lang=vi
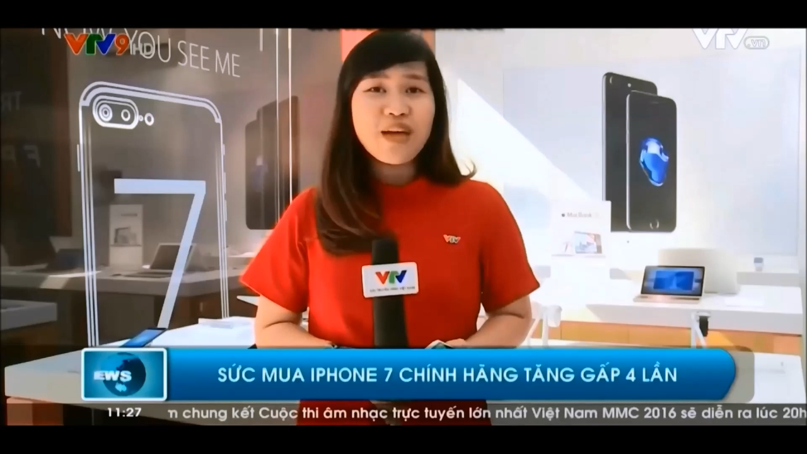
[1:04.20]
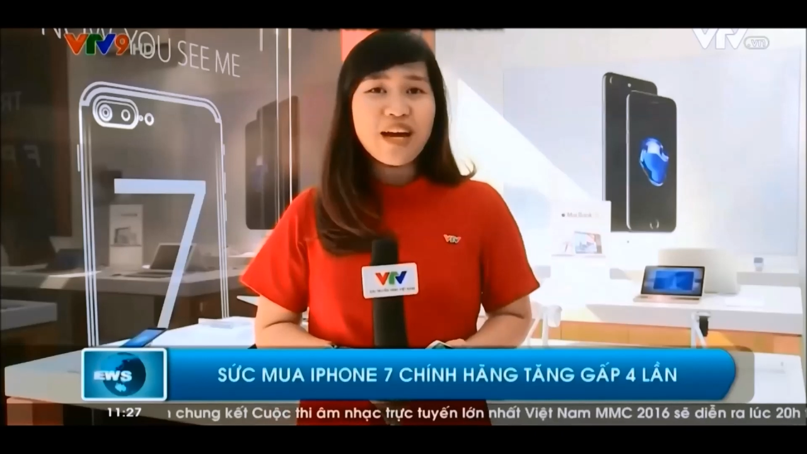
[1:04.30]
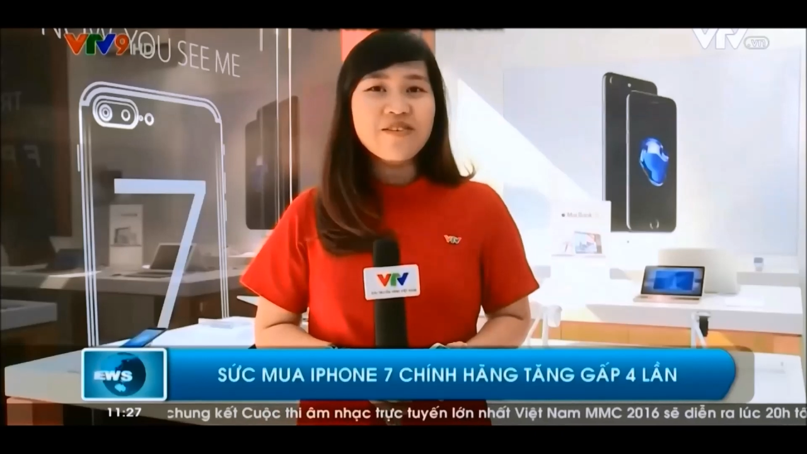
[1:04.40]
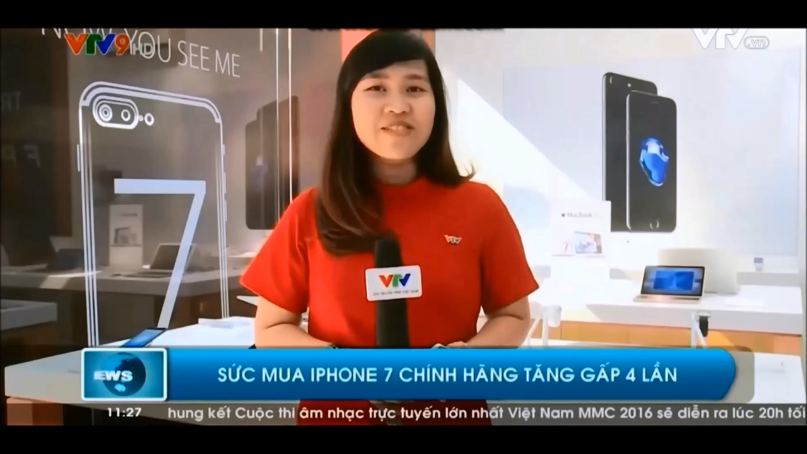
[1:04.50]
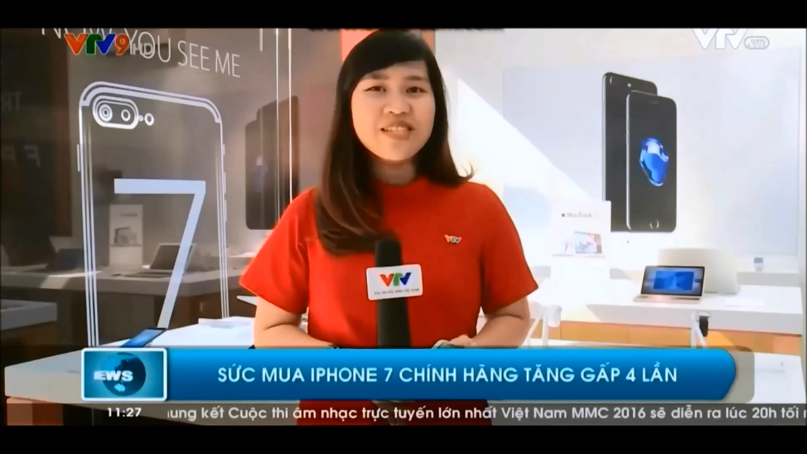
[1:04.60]
miêu
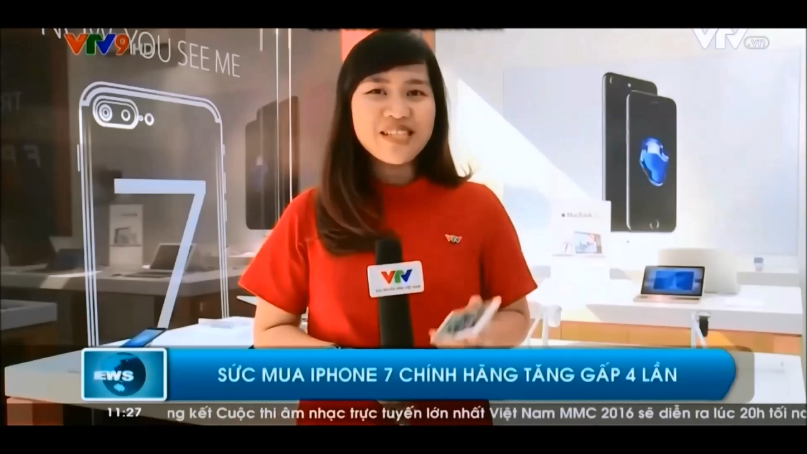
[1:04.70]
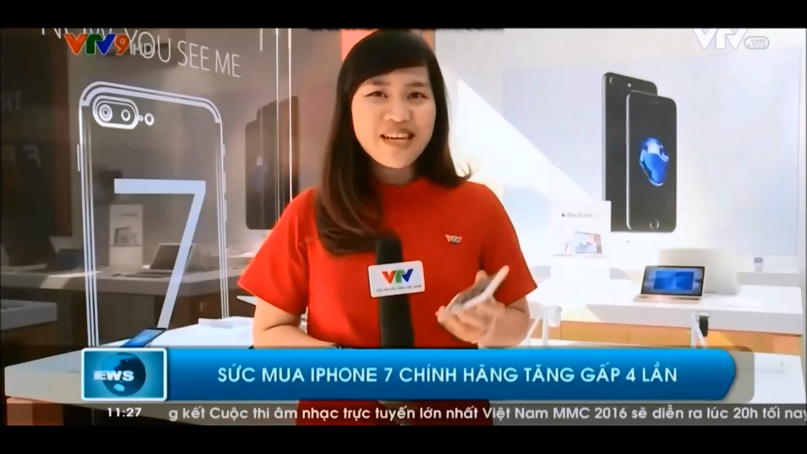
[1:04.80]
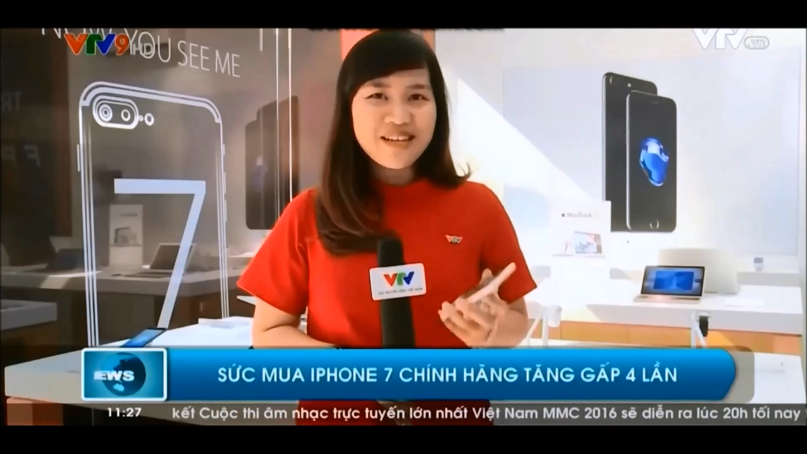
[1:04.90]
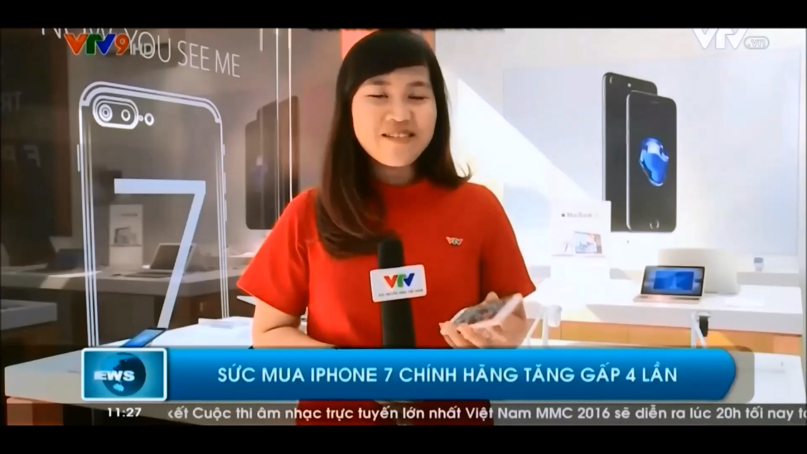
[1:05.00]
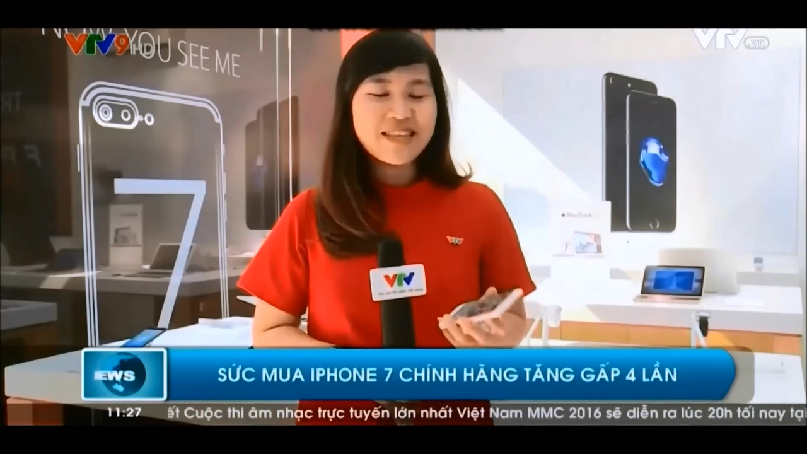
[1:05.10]
tả được chính
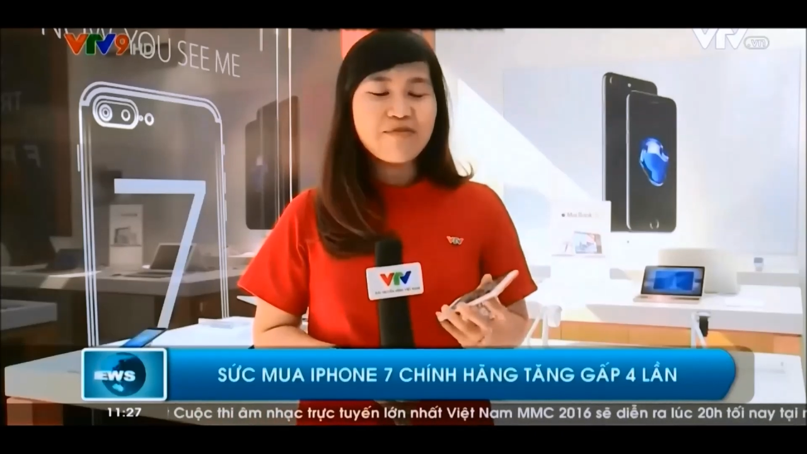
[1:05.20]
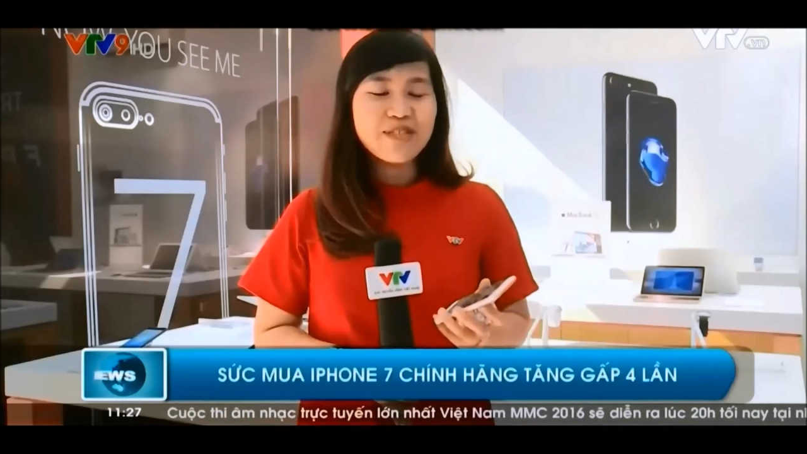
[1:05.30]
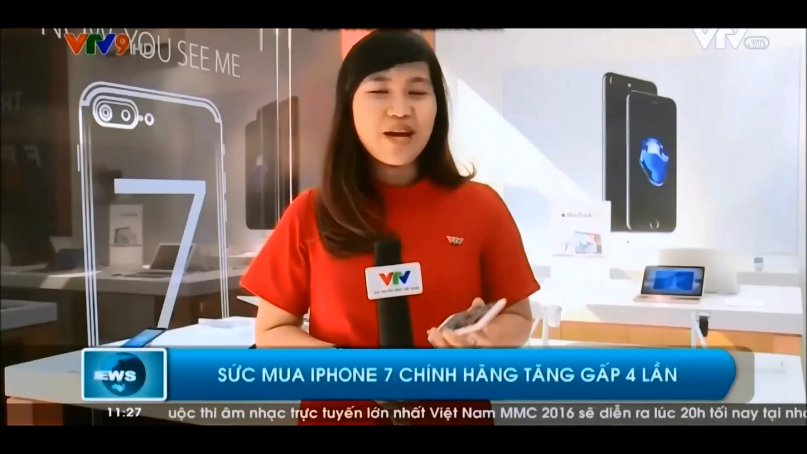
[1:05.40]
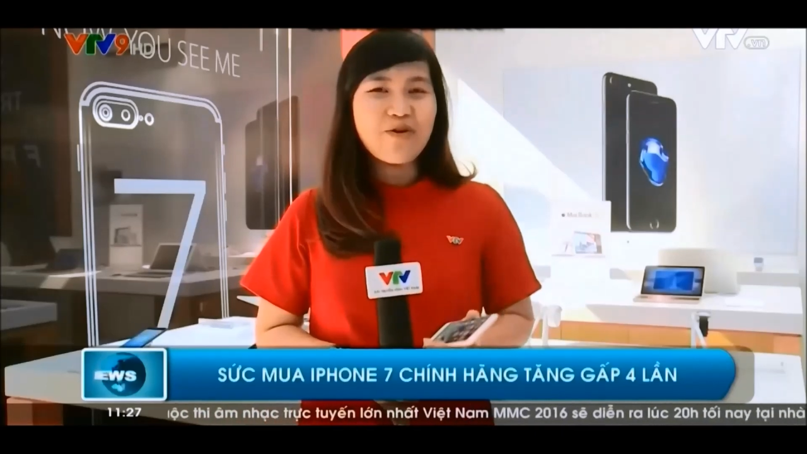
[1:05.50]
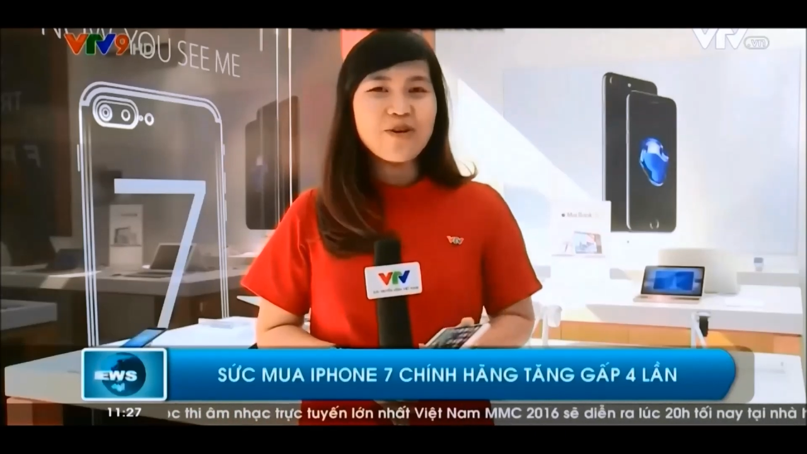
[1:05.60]
xác nhất tâm
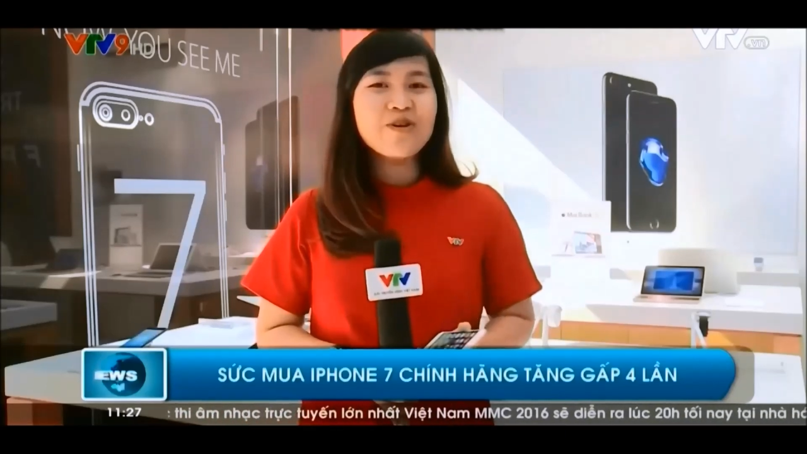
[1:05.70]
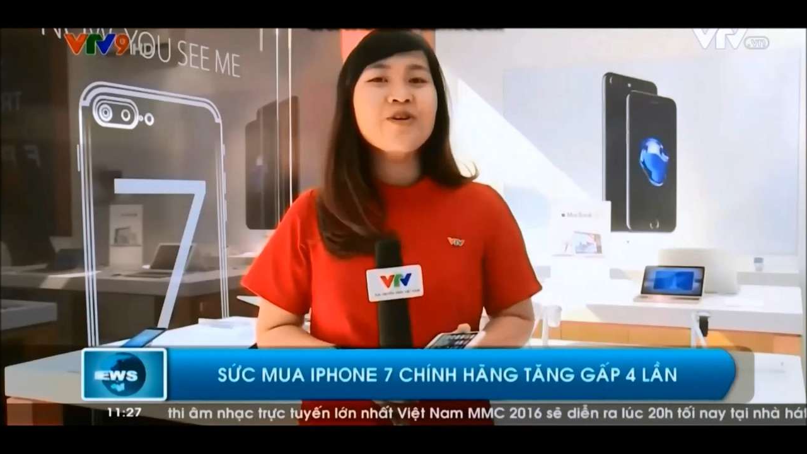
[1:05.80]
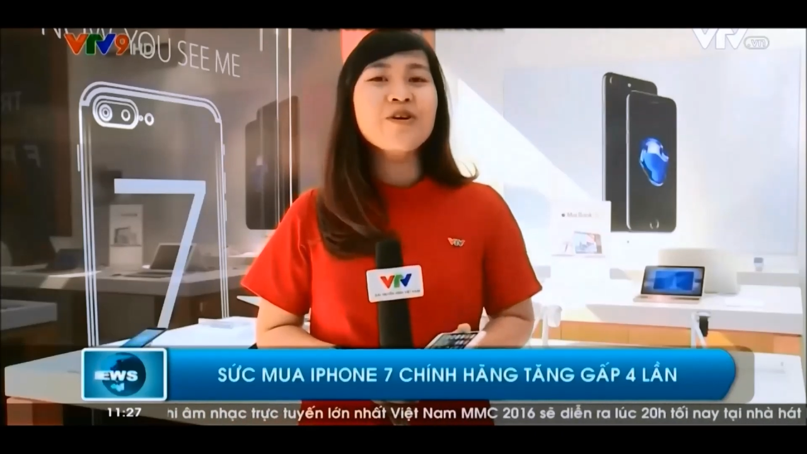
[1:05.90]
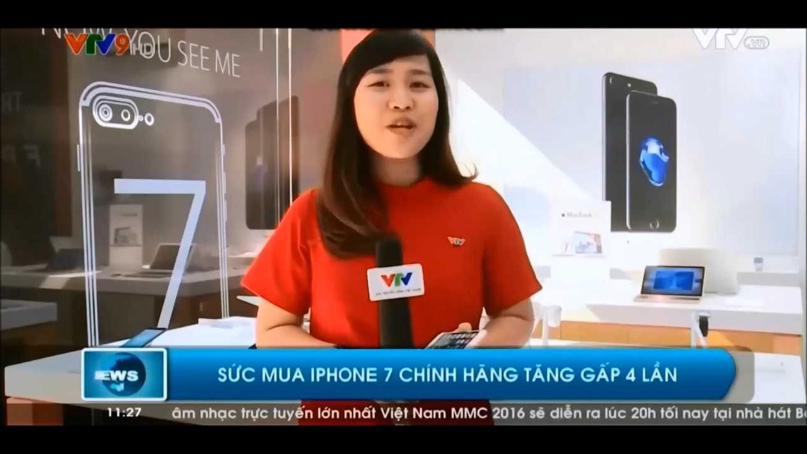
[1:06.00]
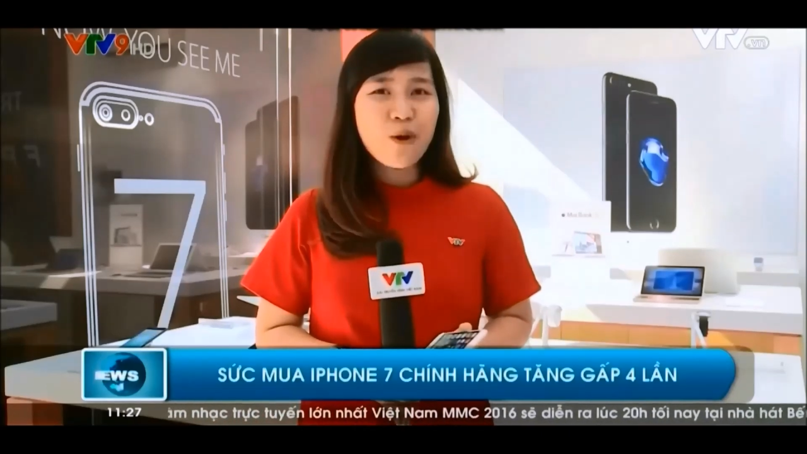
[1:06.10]
trạng của những người